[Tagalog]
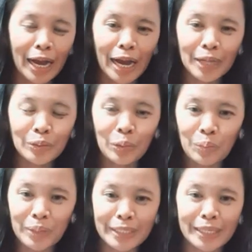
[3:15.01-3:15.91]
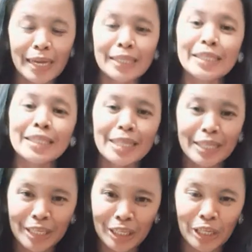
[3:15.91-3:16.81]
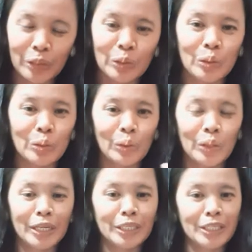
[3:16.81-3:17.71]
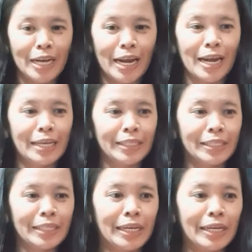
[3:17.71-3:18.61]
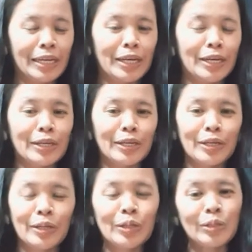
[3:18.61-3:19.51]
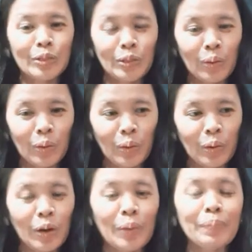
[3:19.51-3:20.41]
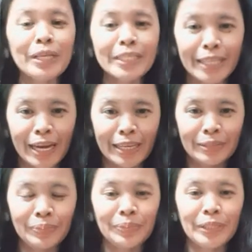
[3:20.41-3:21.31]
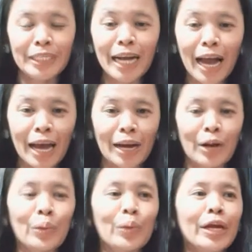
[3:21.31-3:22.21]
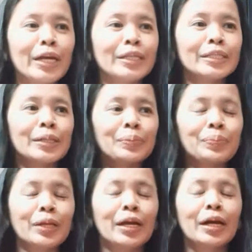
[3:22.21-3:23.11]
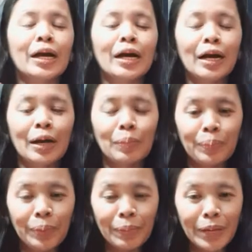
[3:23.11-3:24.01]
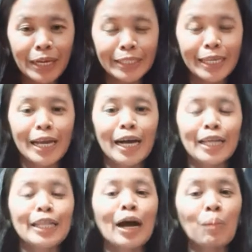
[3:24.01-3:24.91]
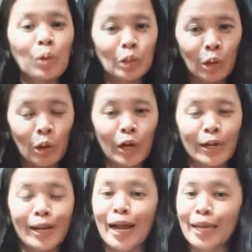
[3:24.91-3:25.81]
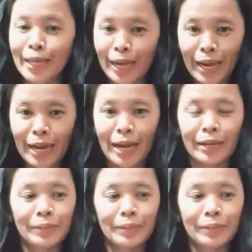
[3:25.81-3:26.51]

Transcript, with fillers: At kung minsan is hindi siya nagsusuot ng tsinelas. So, minsan, isang araw is uh, bibili sila ng motor ng kanyang anak.